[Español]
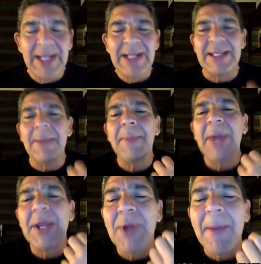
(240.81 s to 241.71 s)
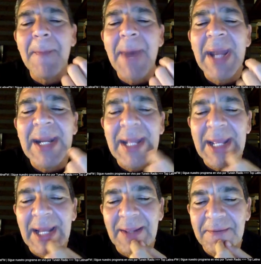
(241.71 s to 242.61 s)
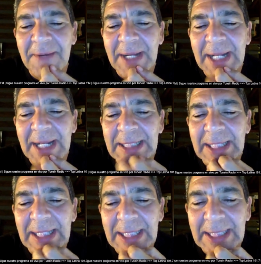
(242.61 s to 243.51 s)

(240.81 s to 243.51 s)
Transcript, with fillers: siempre hay una manera diferente